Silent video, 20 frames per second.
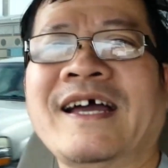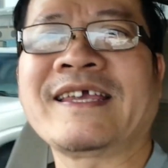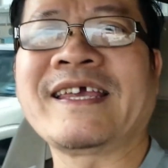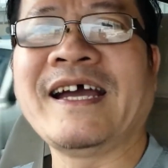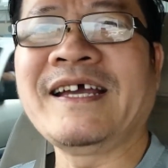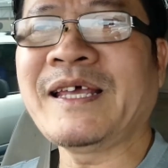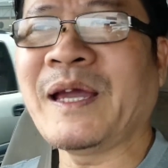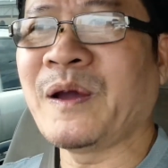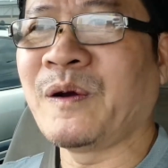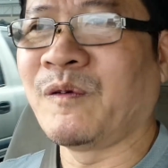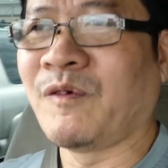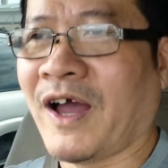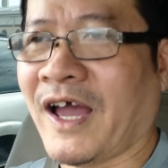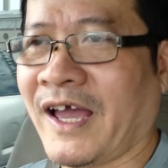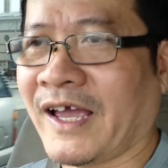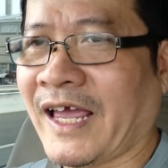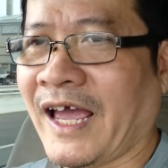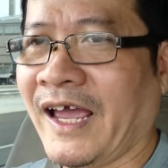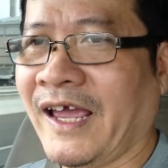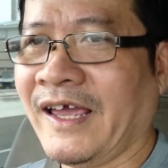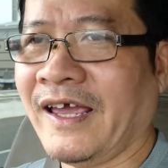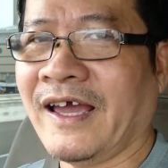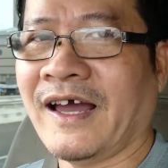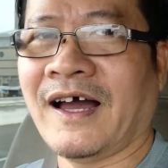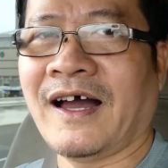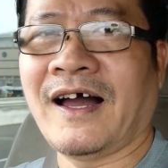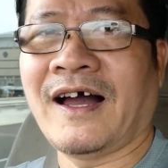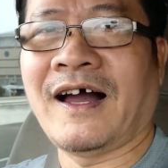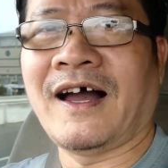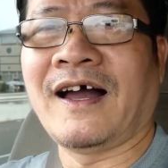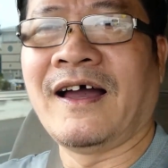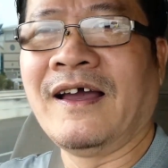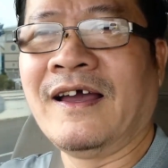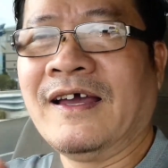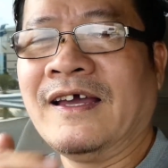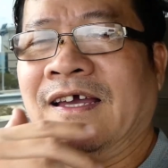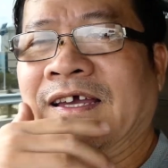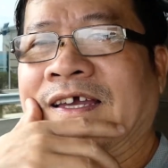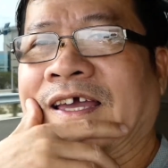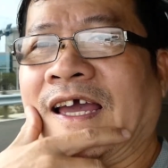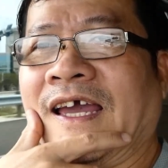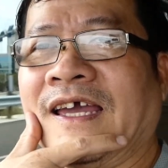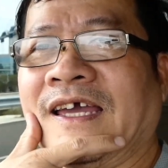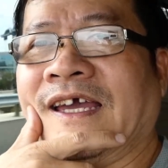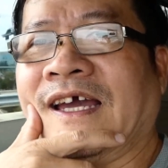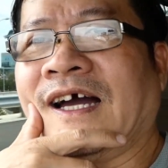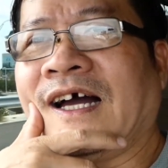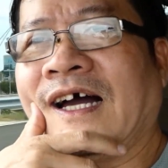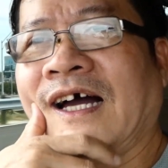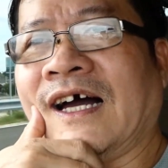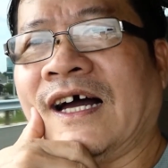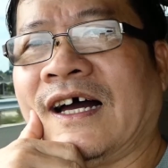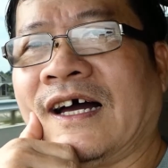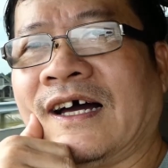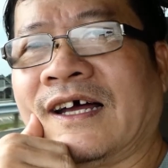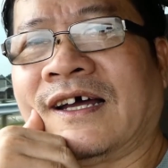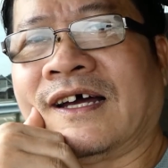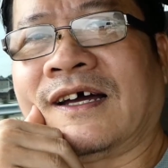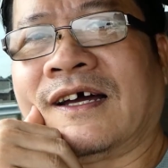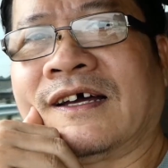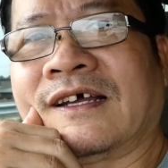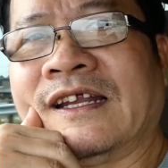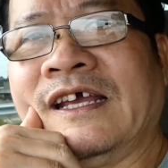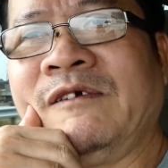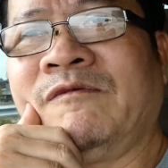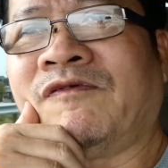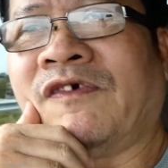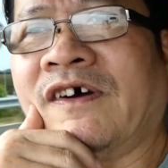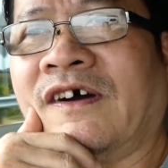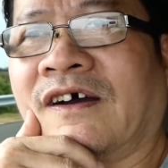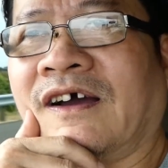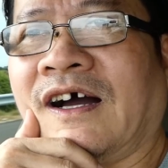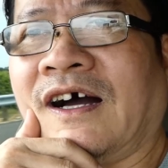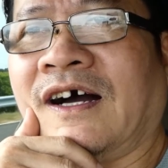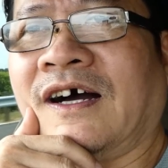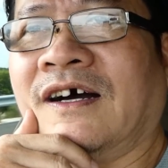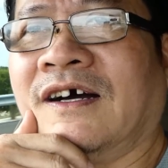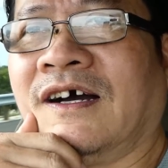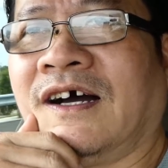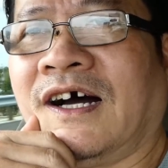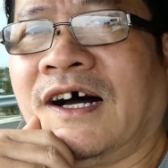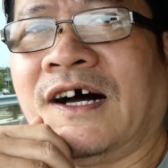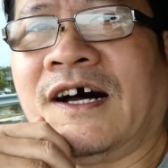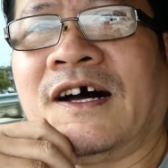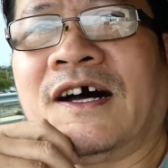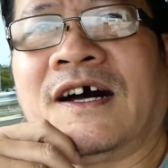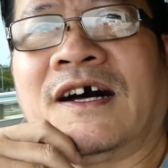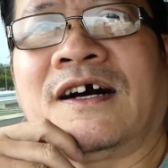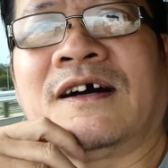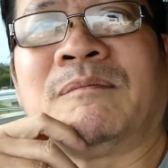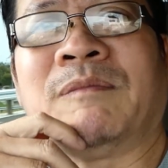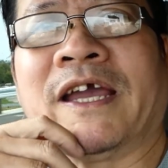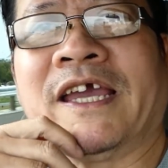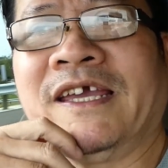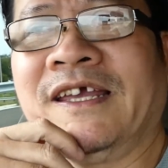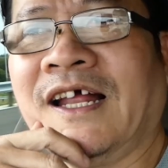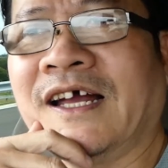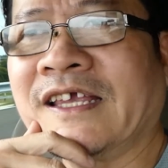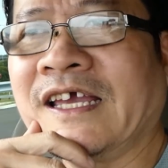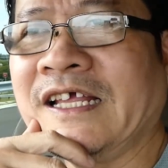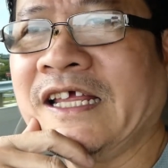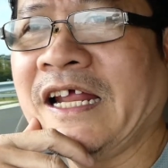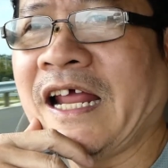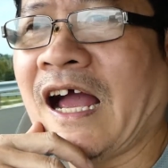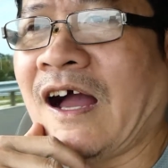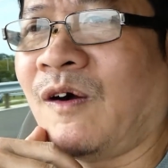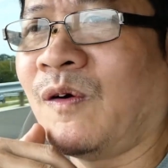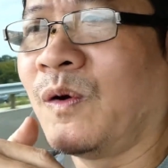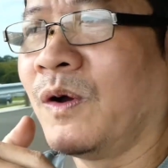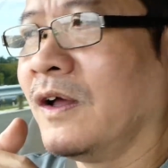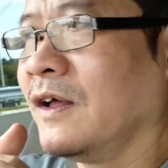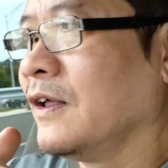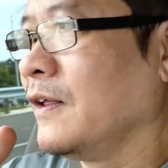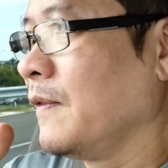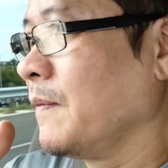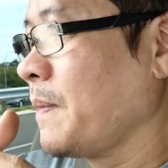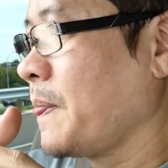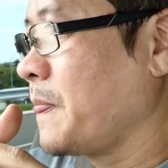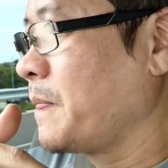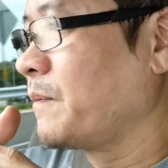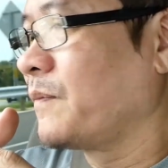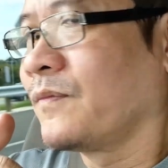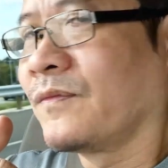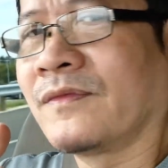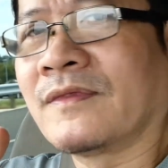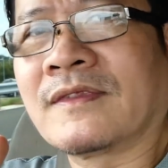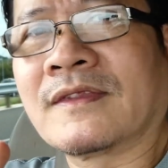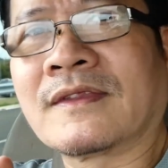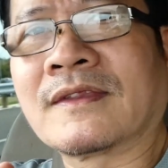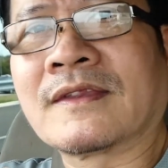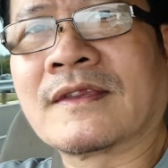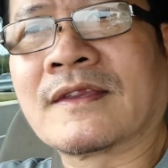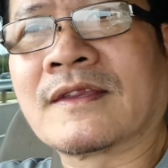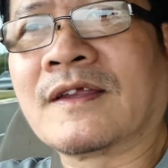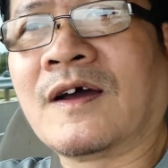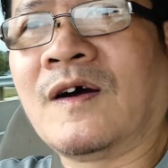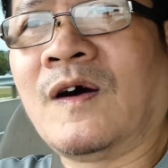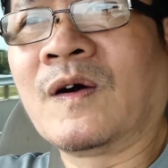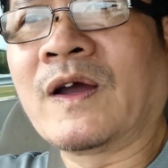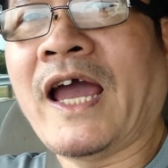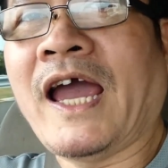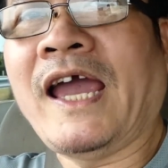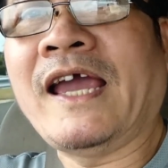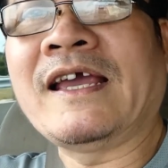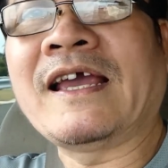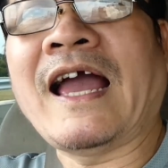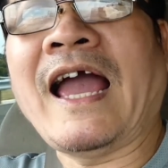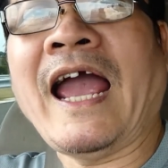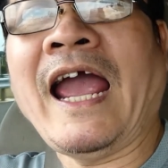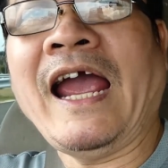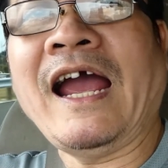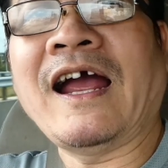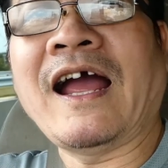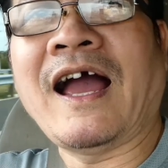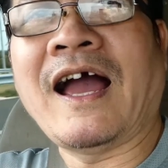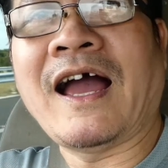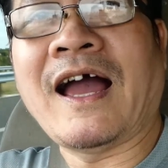giới thiệu về cái đi phượt ở Mỹ là như thế nào. Ok, hẹn